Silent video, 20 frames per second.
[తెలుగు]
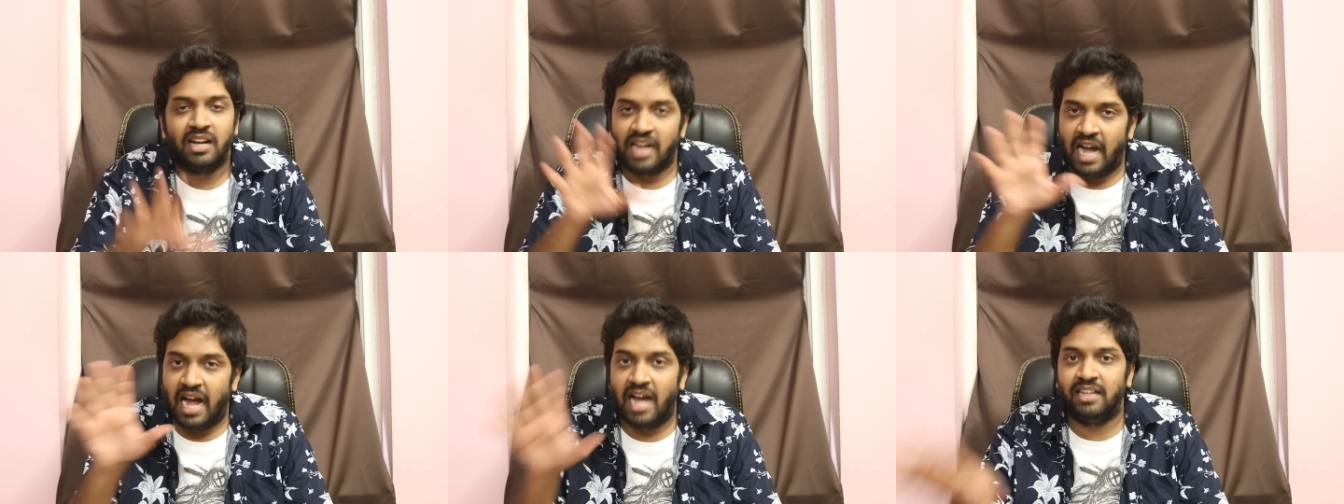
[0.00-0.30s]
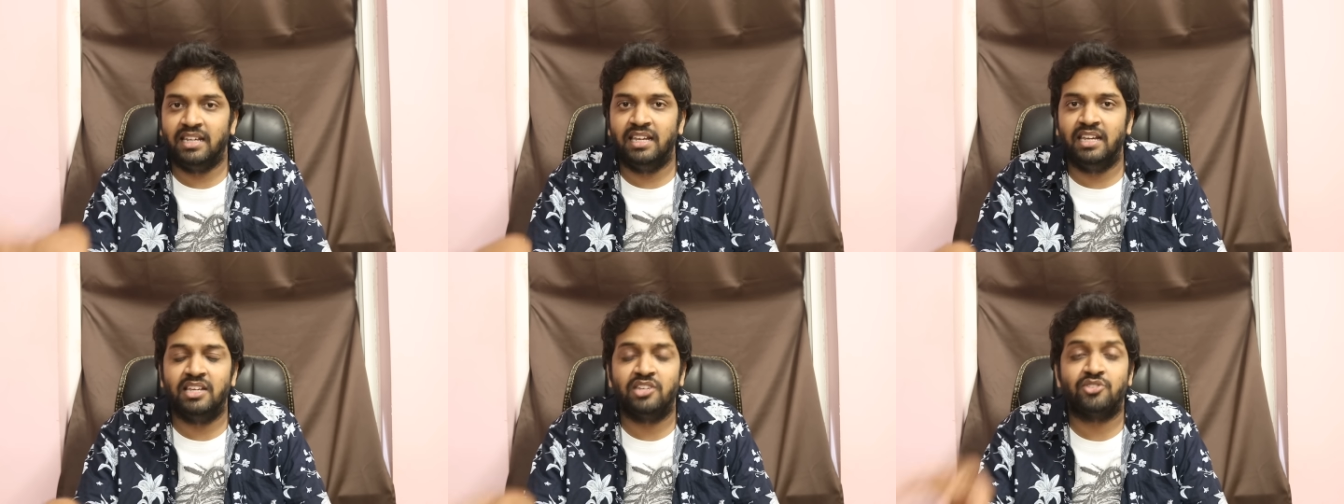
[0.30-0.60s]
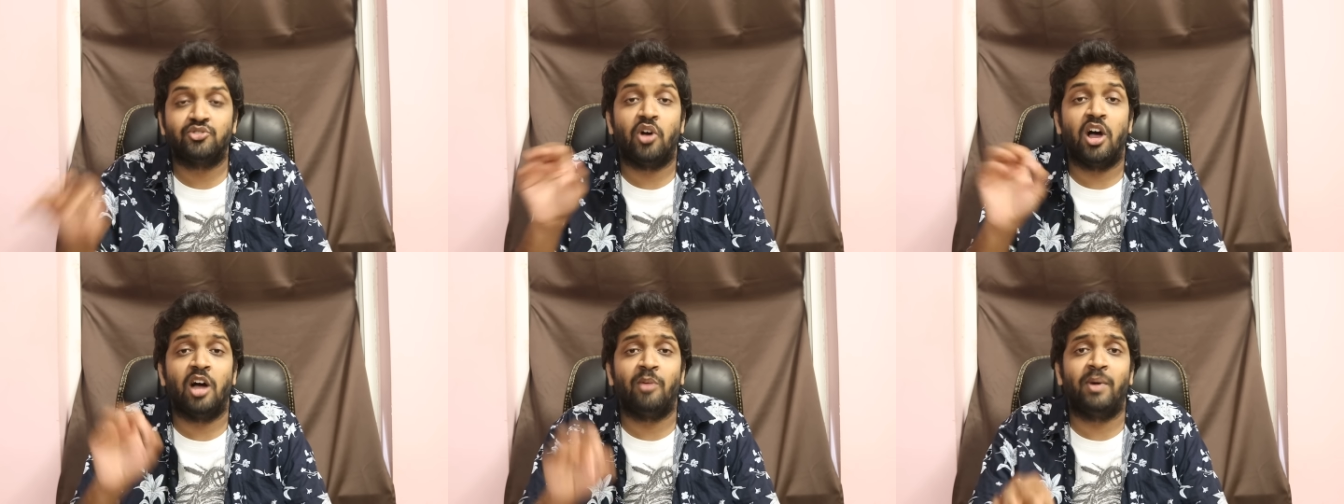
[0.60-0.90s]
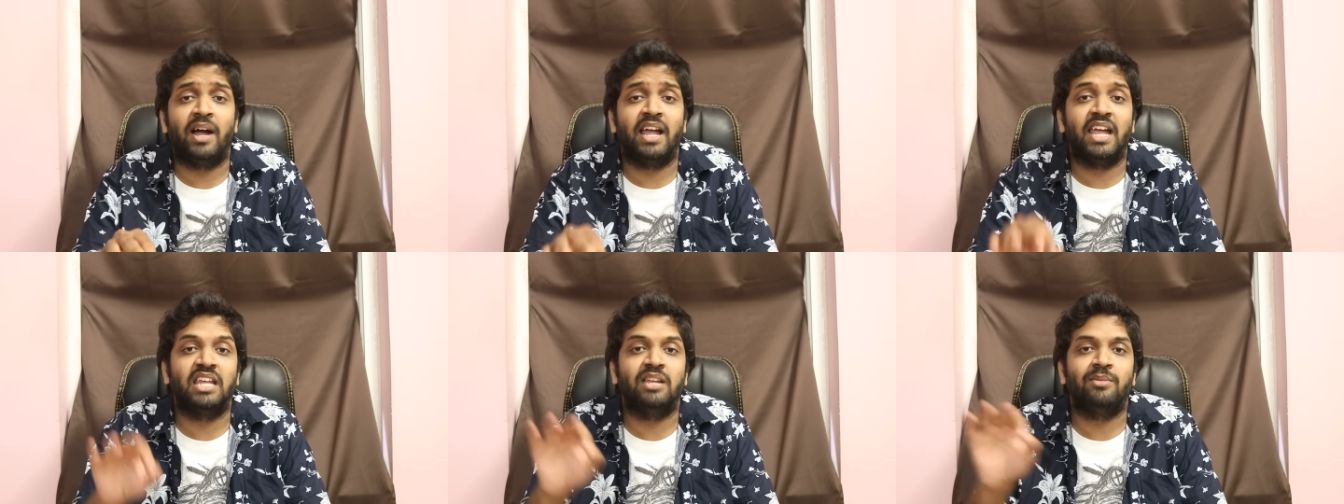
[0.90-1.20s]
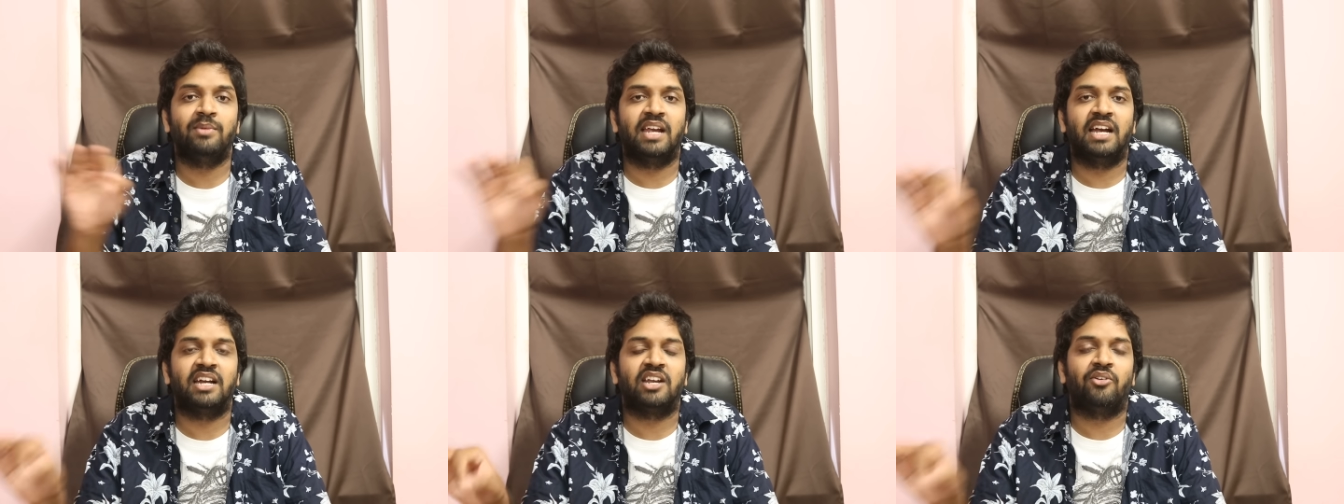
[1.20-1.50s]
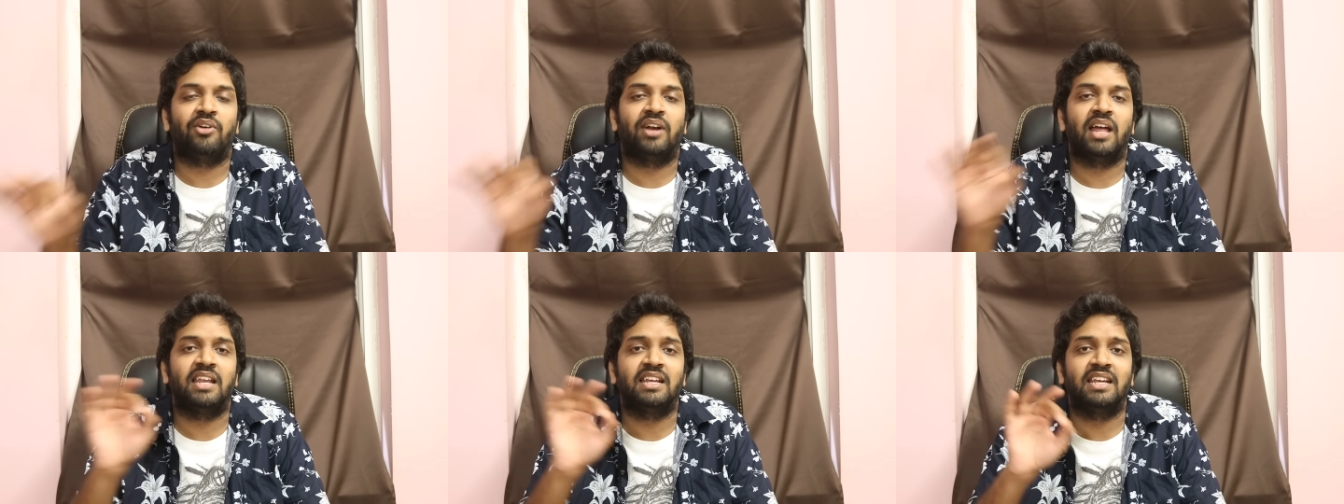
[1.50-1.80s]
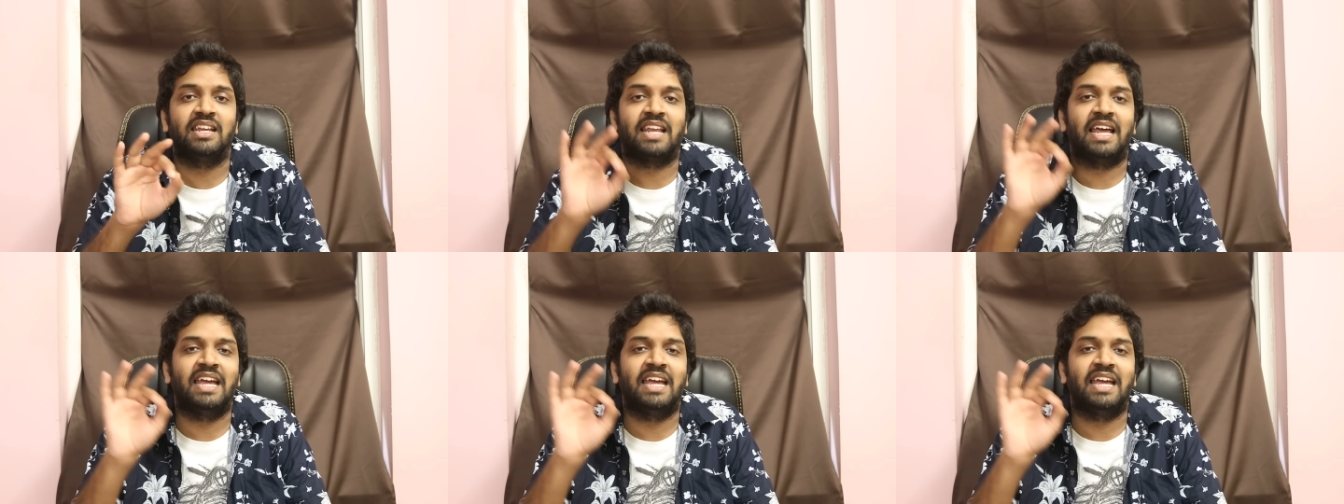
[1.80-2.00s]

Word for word: కానీ శోభ ఎలిమినేట్ అవ్వడానికి